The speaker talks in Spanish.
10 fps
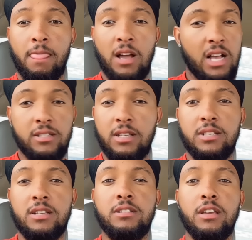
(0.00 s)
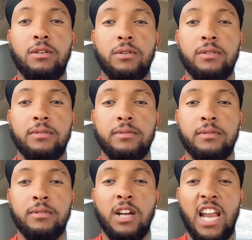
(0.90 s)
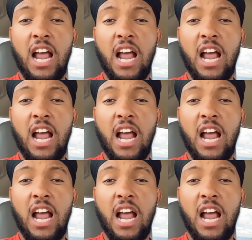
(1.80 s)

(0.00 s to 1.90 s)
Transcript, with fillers: Así de sencillo. Y